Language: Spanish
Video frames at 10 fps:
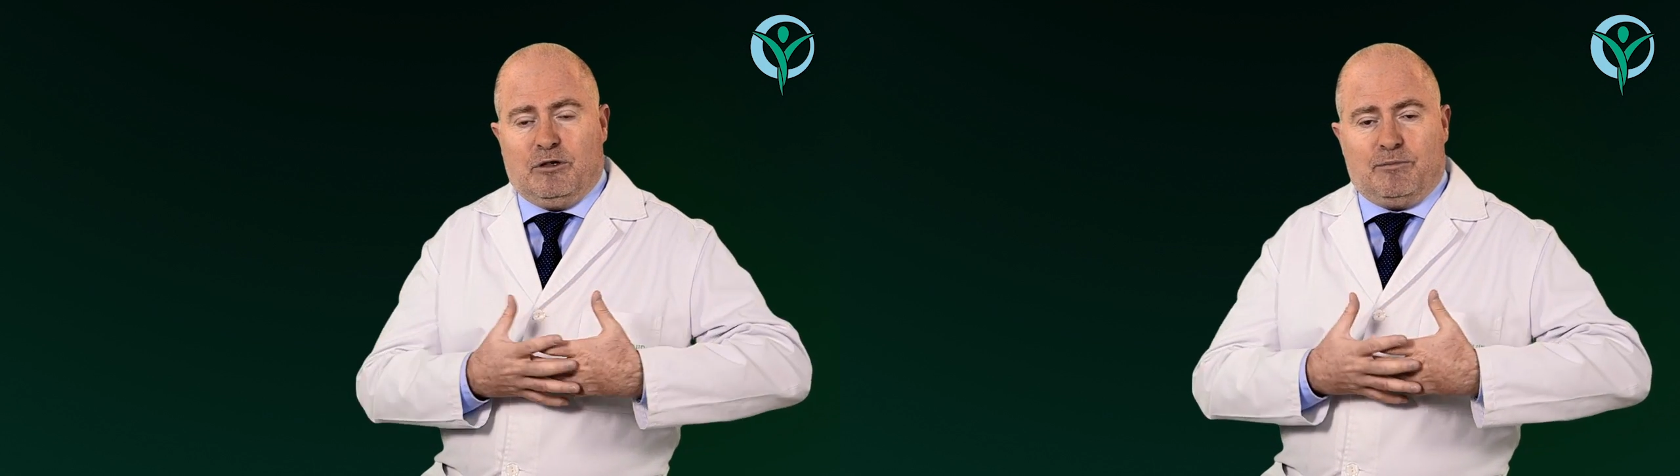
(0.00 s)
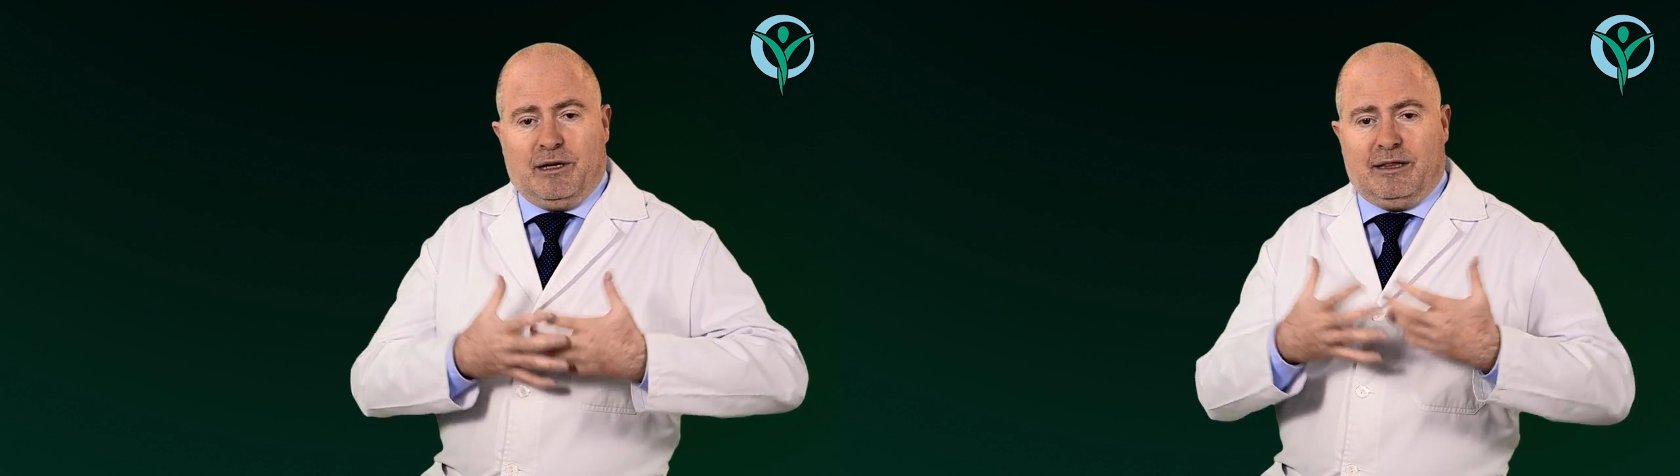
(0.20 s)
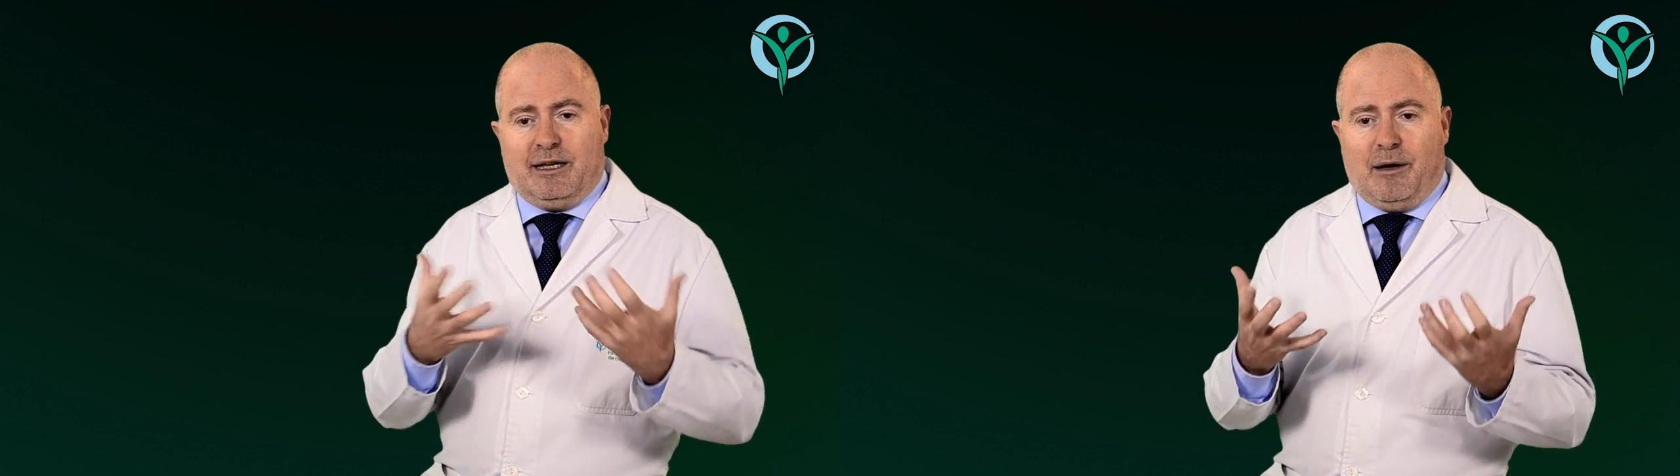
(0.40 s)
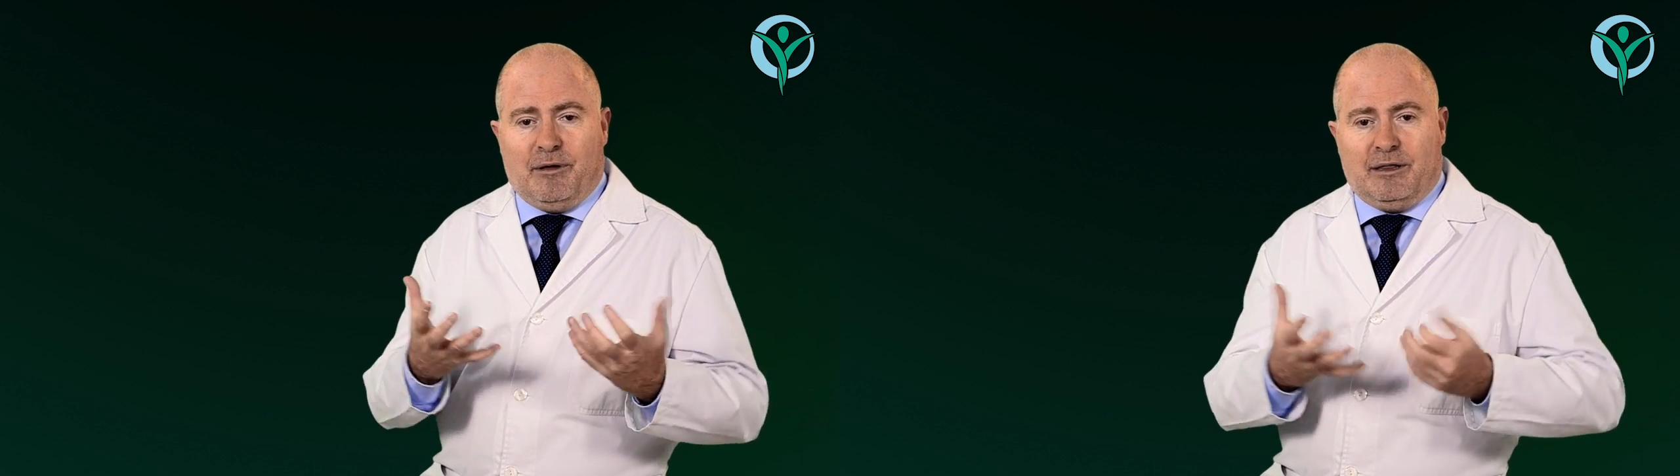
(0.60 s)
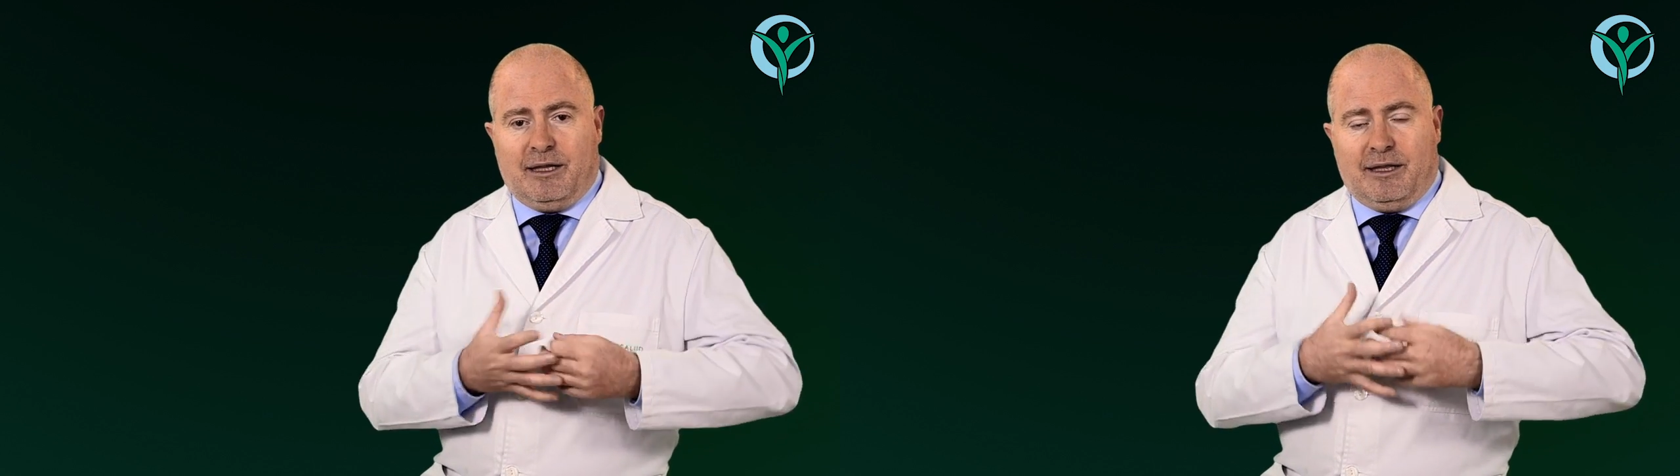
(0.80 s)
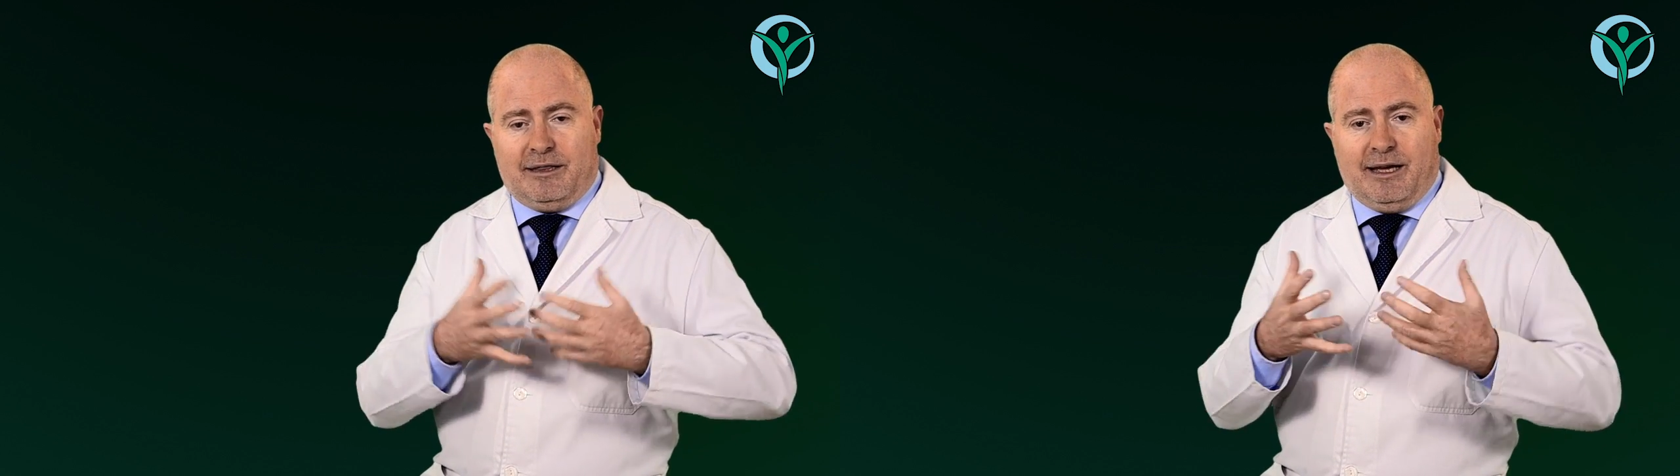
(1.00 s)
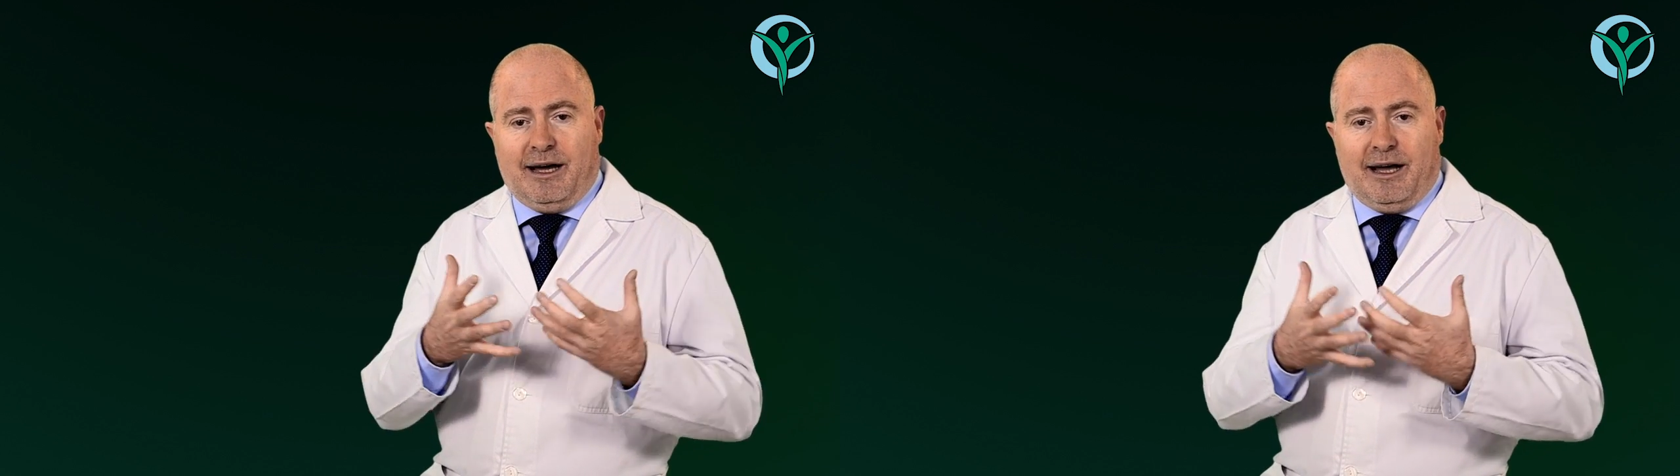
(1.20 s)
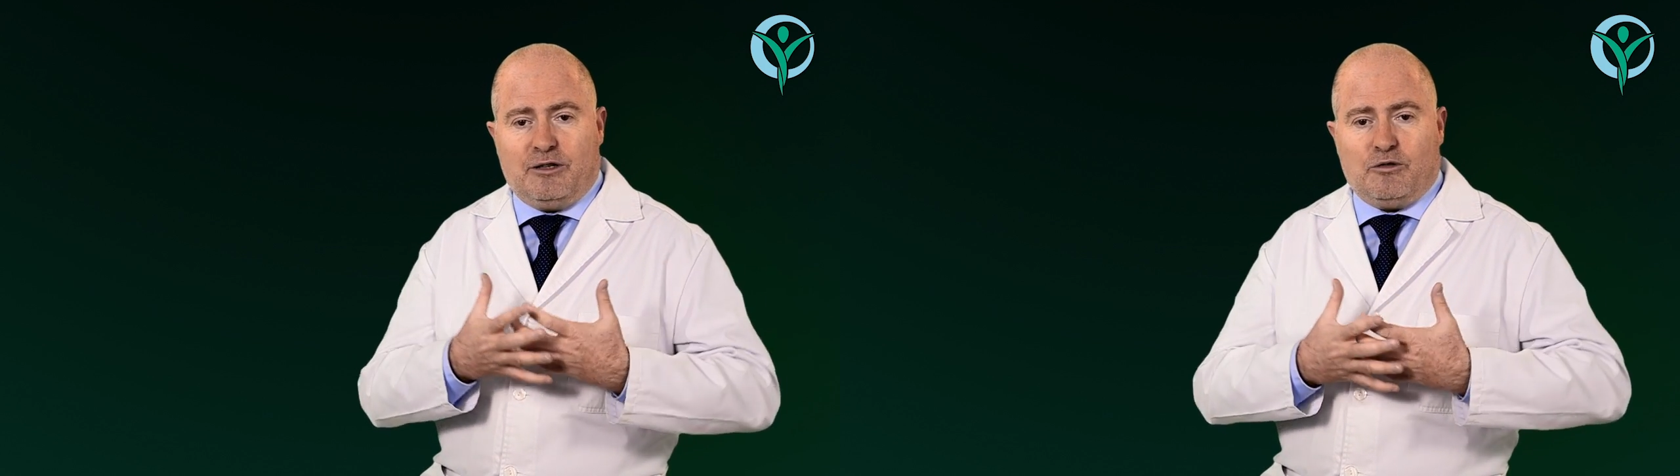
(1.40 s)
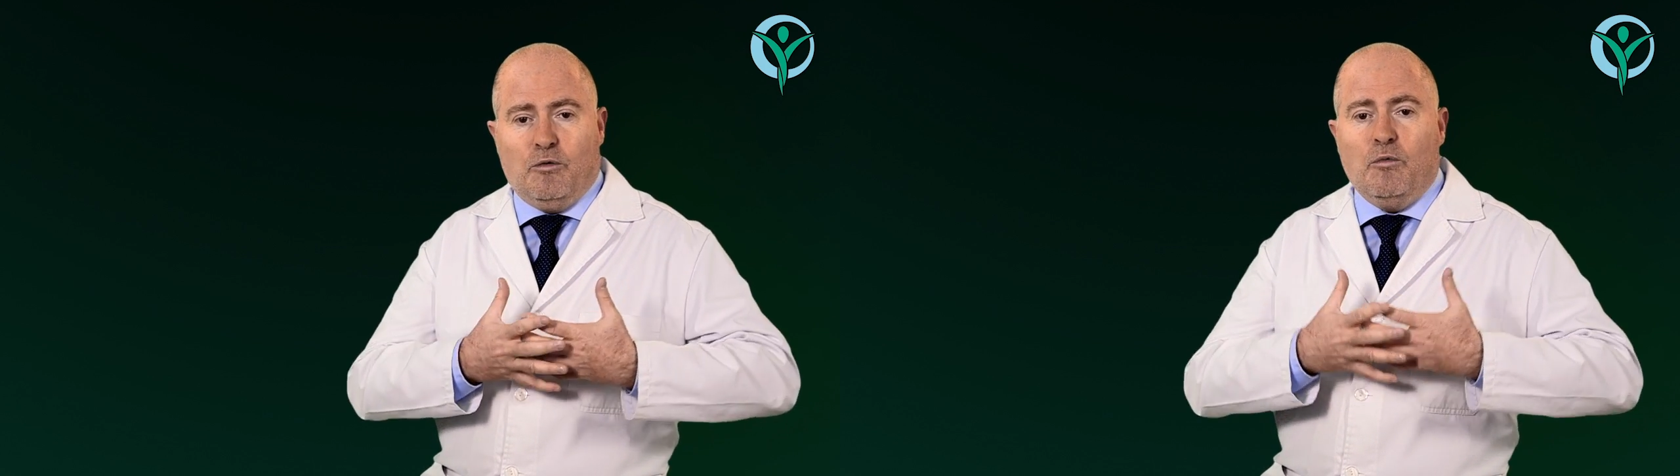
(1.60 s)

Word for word: pues prácticamente tenga eso,